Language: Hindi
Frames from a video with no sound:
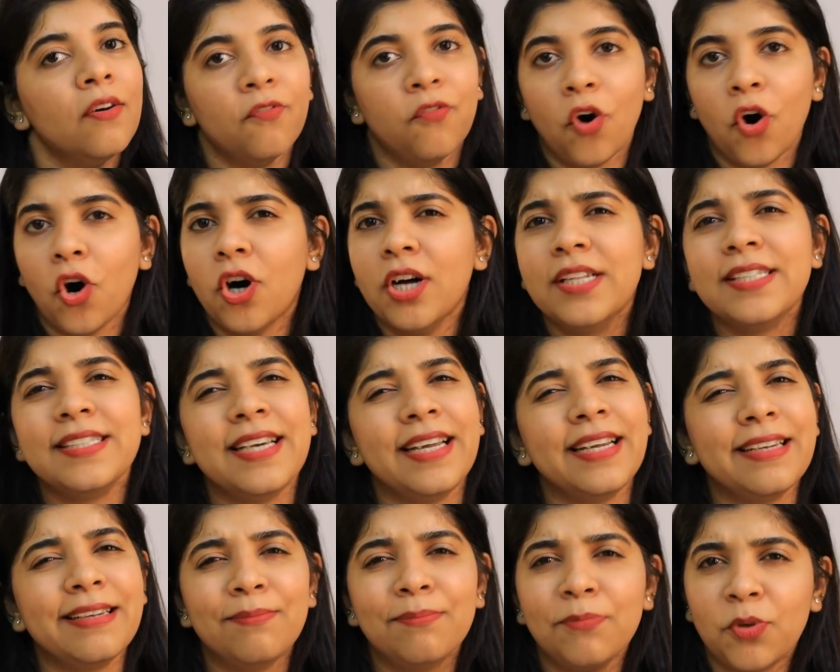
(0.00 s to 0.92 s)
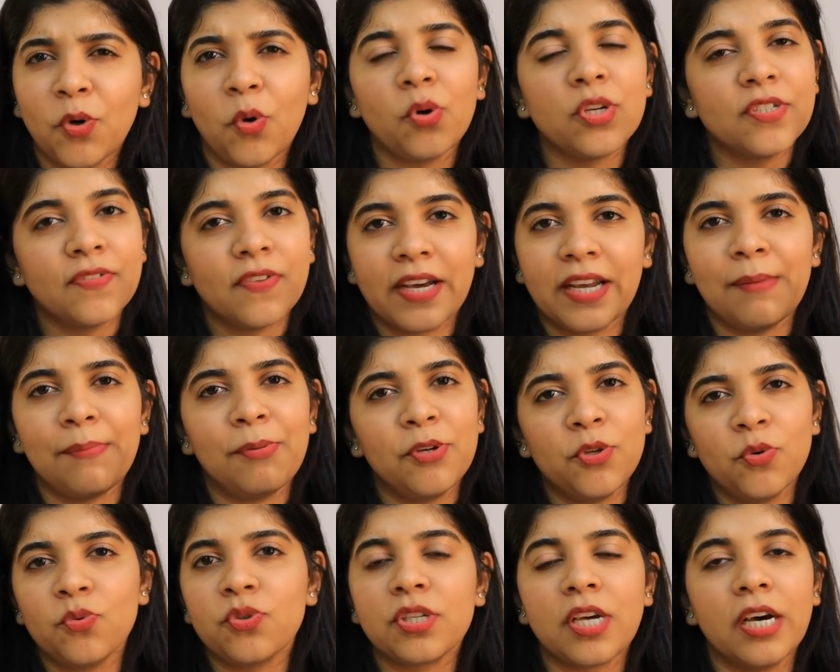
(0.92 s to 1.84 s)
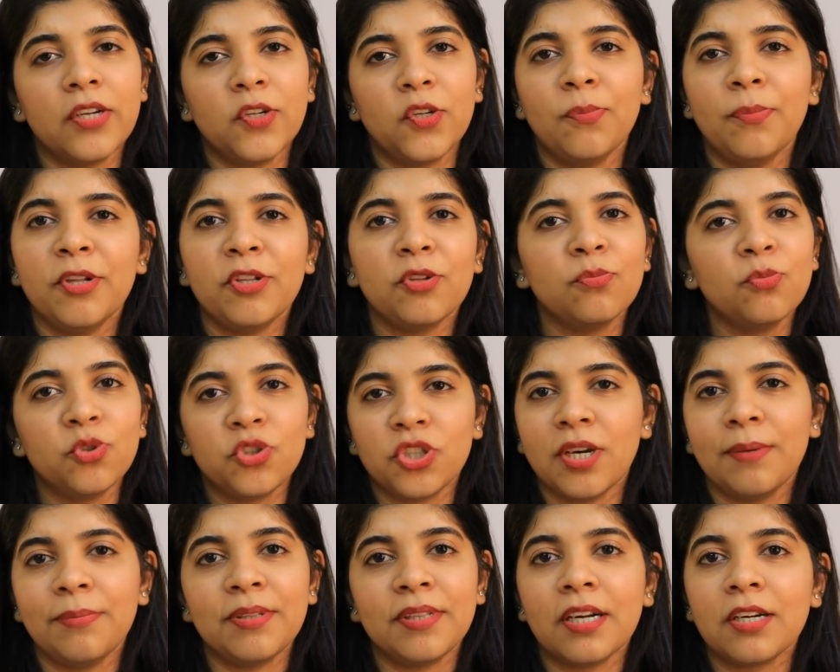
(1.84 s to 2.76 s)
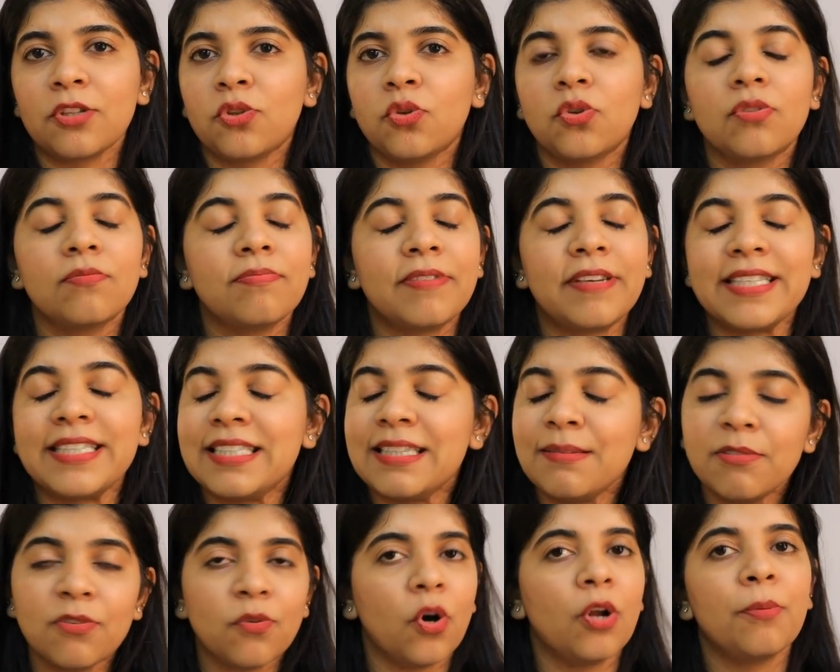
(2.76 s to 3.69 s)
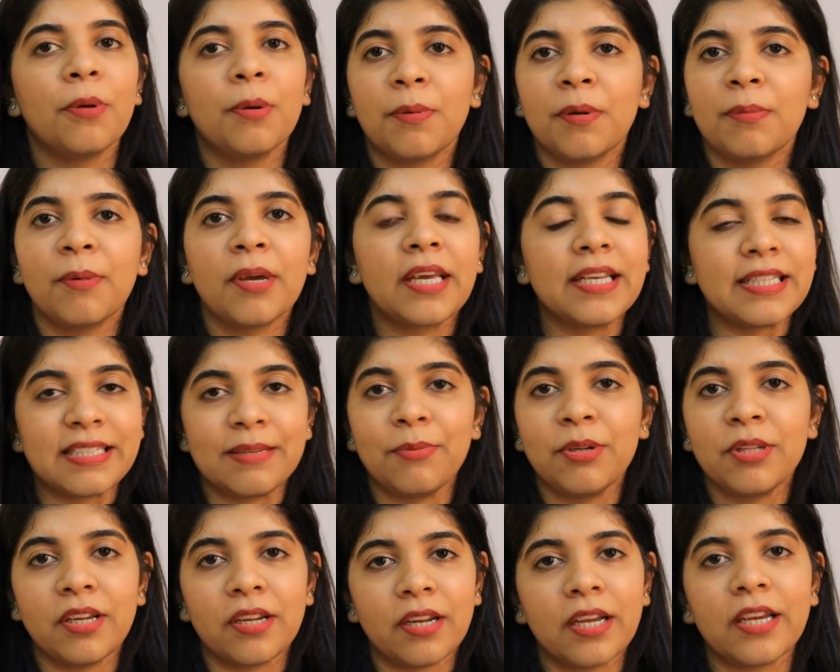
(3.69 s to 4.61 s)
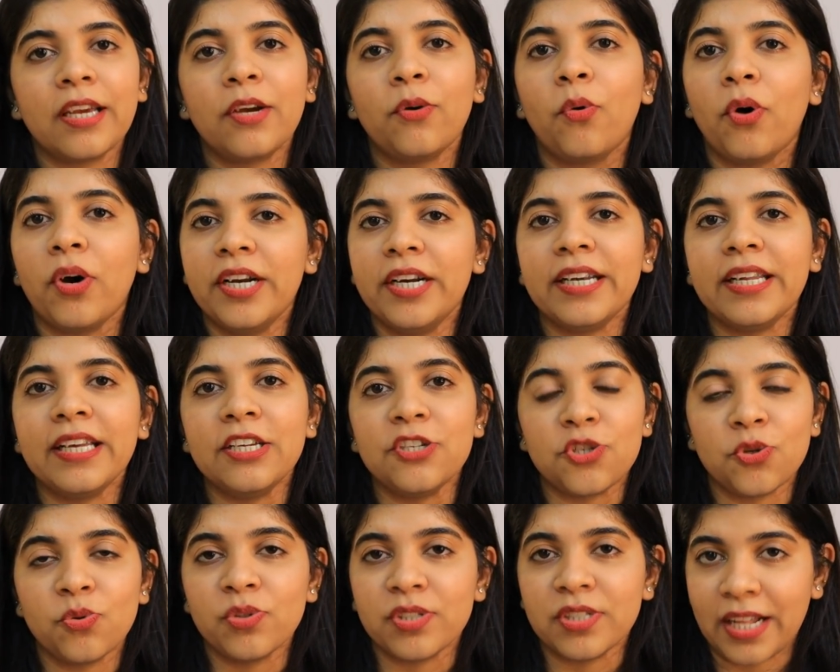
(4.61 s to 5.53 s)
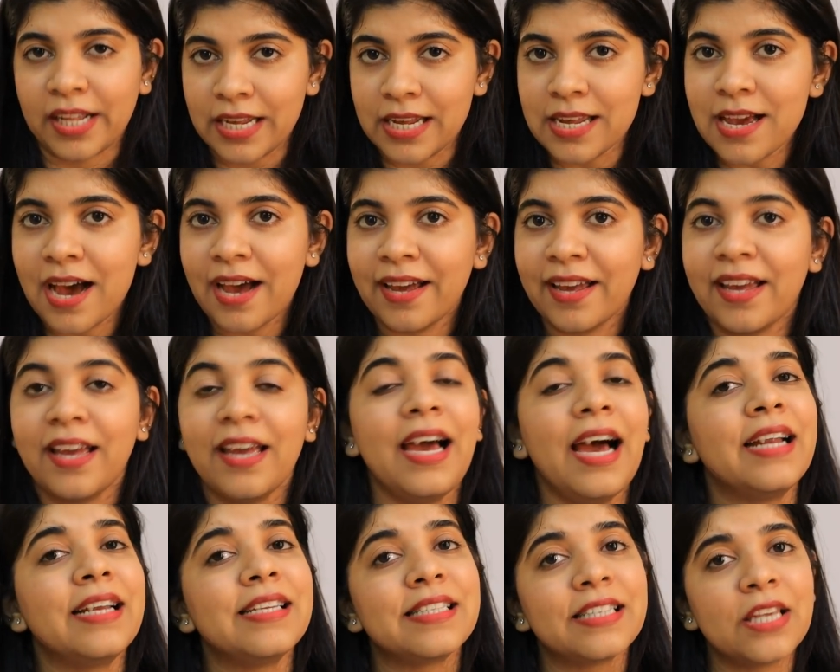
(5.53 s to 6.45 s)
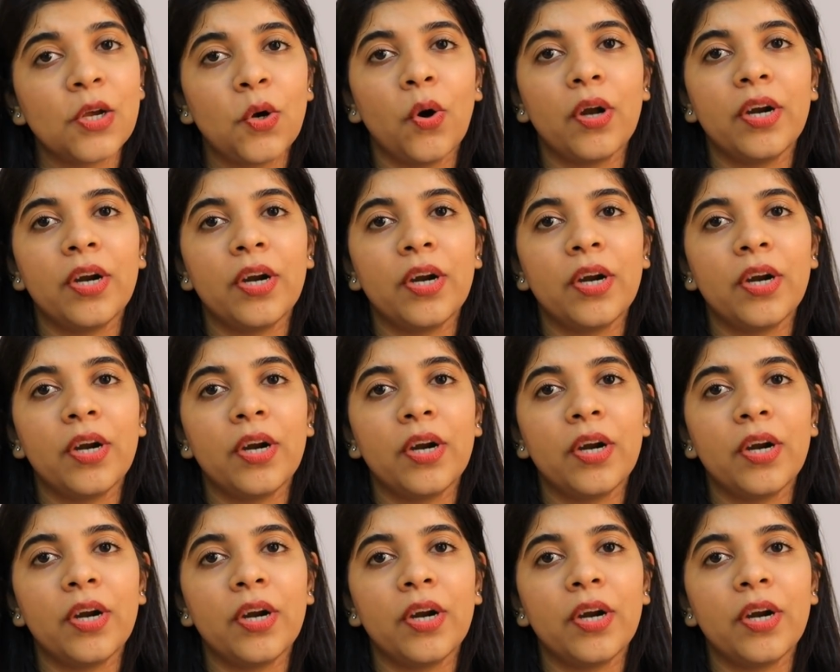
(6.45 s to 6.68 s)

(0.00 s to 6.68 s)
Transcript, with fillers: वॉल्स एंड डोर्स वगैरह पर यूज़ कर रही हूँ मैं तो मुझे अभी तक तो किसी भी वॉल पेपर में किसी भी तरह की क्वालिटी इशूज़ नहीं आए हैं एंड इसकी